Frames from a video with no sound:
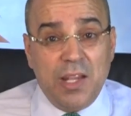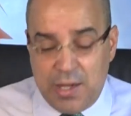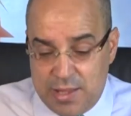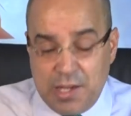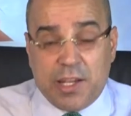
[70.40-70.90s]

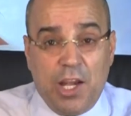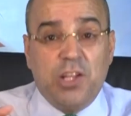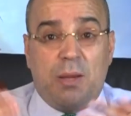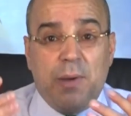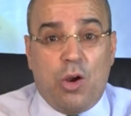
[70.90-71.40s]
لذلك
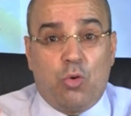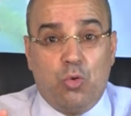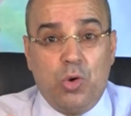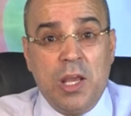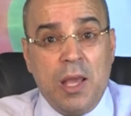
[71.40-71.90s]
عندما
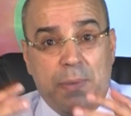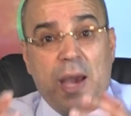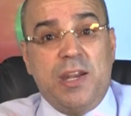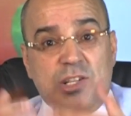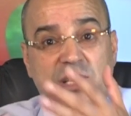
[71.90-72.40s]
أقول
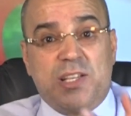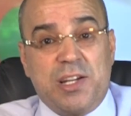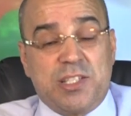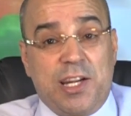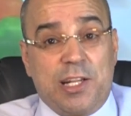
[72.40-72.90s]
بأن
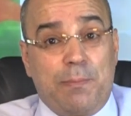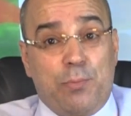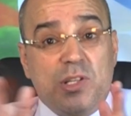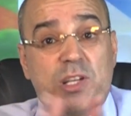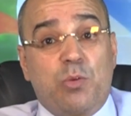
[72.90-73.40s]
الجزائر صنعت
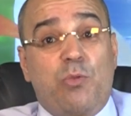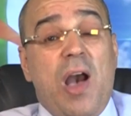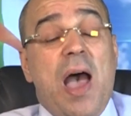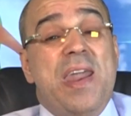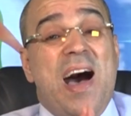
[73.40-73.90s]
البوليزاريو
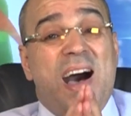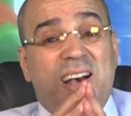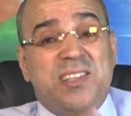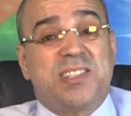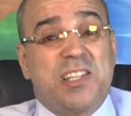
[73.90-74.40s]
فأنا
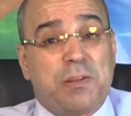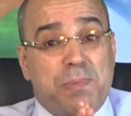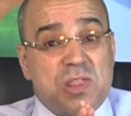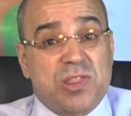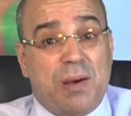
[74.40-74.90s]
أقصد
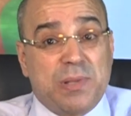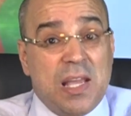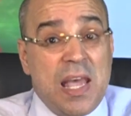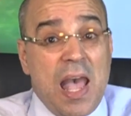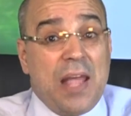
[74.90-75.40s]
بالضبط
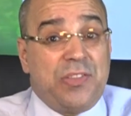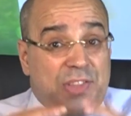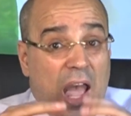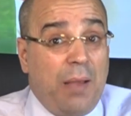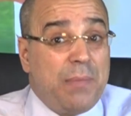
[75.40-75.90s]

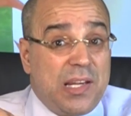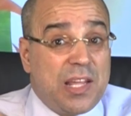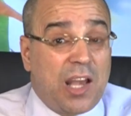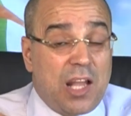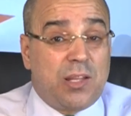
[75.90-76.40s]
الدعم
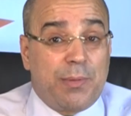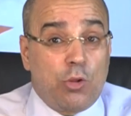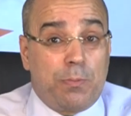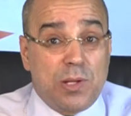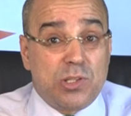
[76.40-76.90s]
الذي قدمته
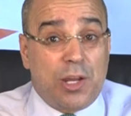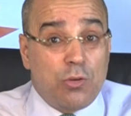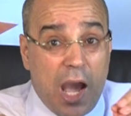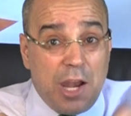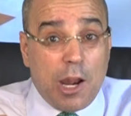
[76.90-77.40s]
البوليزاريو
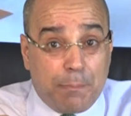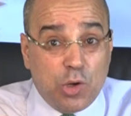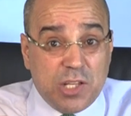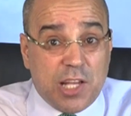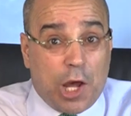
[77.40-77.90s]
لأن
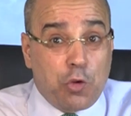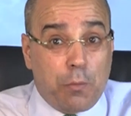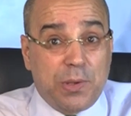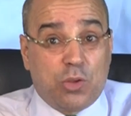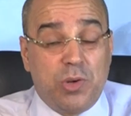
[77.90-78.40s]
البوليزاريو
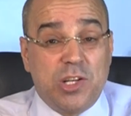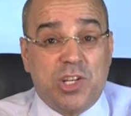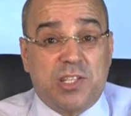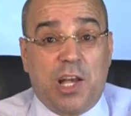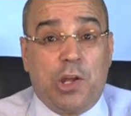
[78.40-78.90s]
بدون
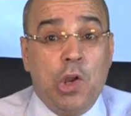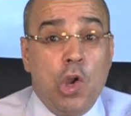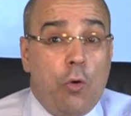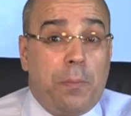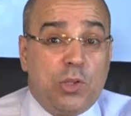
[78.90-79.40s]
الجزائر
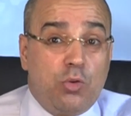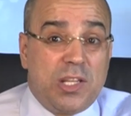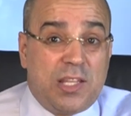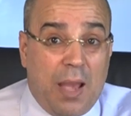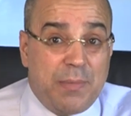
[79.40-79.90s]
وبدون
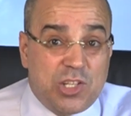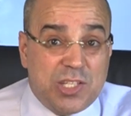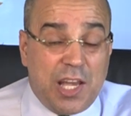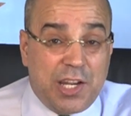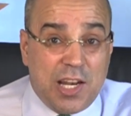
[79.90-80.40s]
الدعم
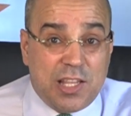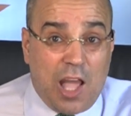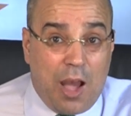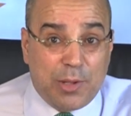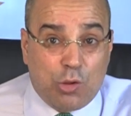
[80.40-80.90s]
الجزائري الذي
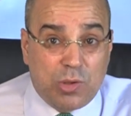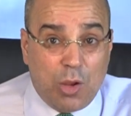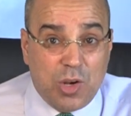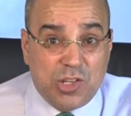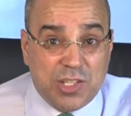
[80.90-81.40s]
دعمت له
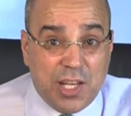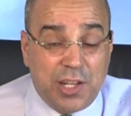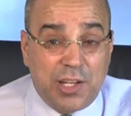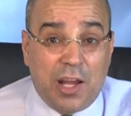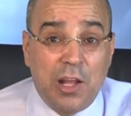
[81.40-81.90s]
الدولة
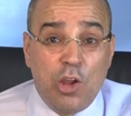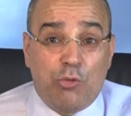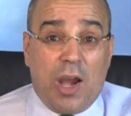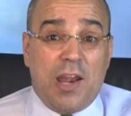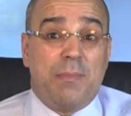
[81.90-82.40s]
الجزائرية
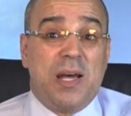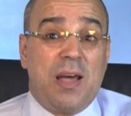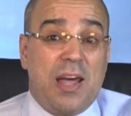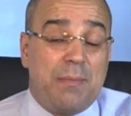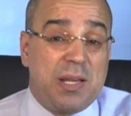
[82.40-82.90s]
في على
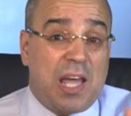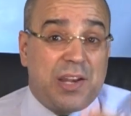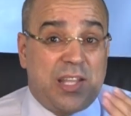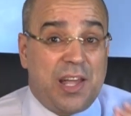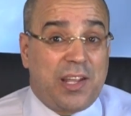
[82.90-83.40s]
على مدار
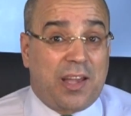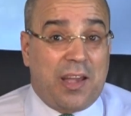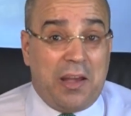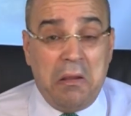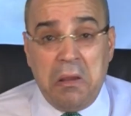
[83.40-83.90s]

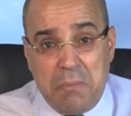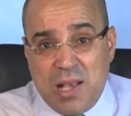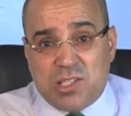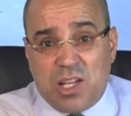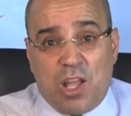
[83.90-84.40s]
تاريخها ما
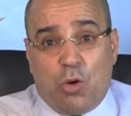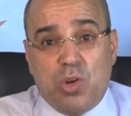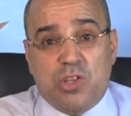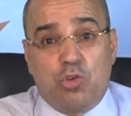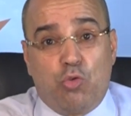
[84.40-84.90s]
استطاعوا
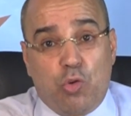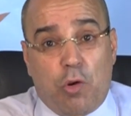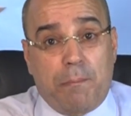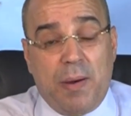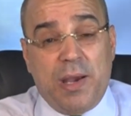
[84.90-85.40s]
يصلوا
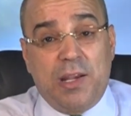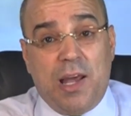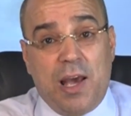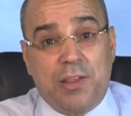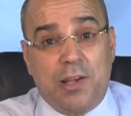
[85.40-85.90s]
ربما إلى
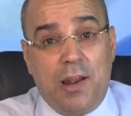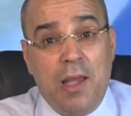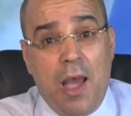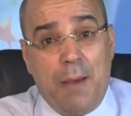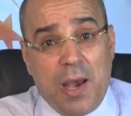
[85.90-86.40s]
هذه
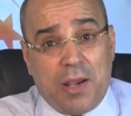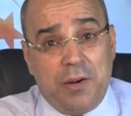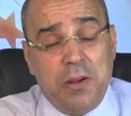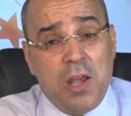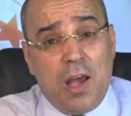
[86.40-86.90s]

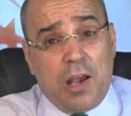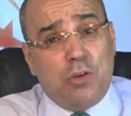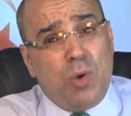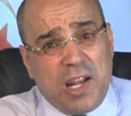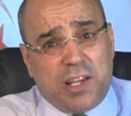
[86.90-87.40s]
الأماكن
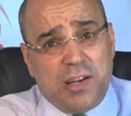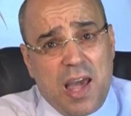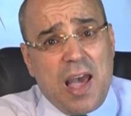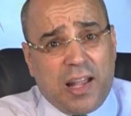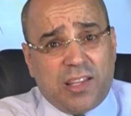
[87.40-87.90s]
ولكن
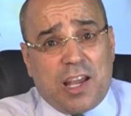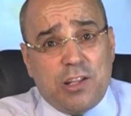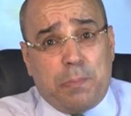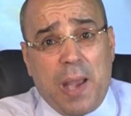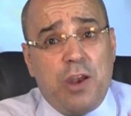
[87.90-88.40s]
لا
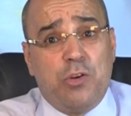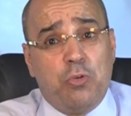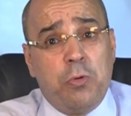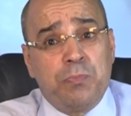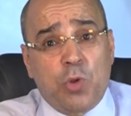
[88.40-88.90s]
أعتقد
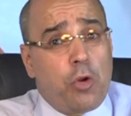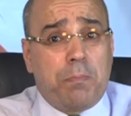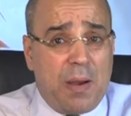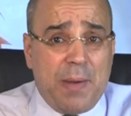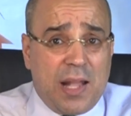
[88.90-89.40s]
بأنه
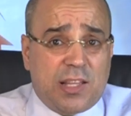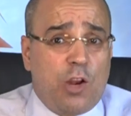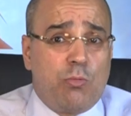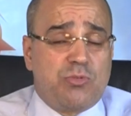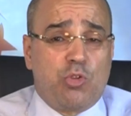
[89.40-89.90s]
ربما حتى
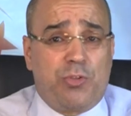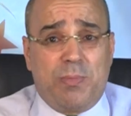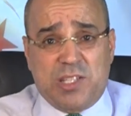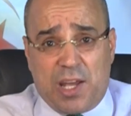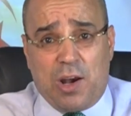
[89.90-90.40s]
لو مشوا في
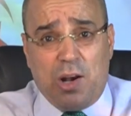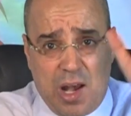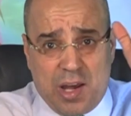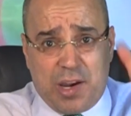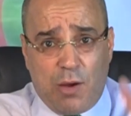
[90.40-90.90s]
مسارها
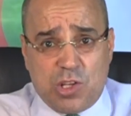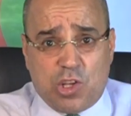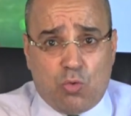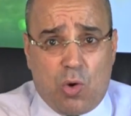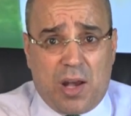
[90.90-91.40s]
آخر
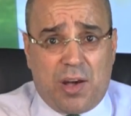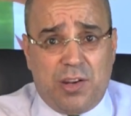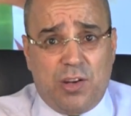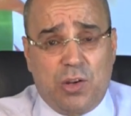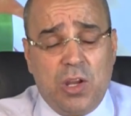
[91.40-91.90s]
لوجدوا
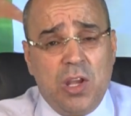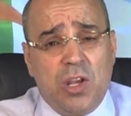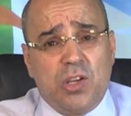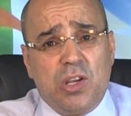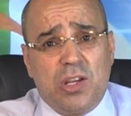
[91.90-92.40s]
آخرين
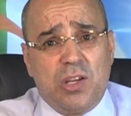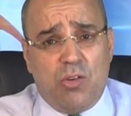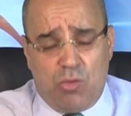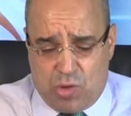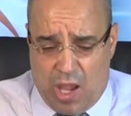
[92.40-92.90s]

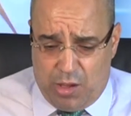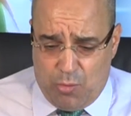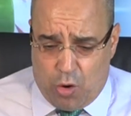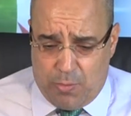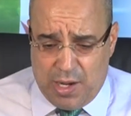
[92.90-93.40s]

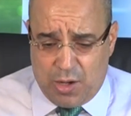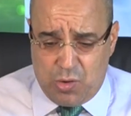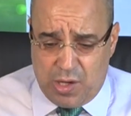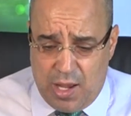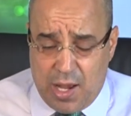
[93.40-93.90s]
يدعموهم على
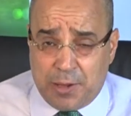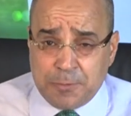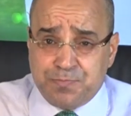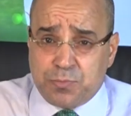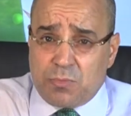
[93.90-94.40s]
كل حال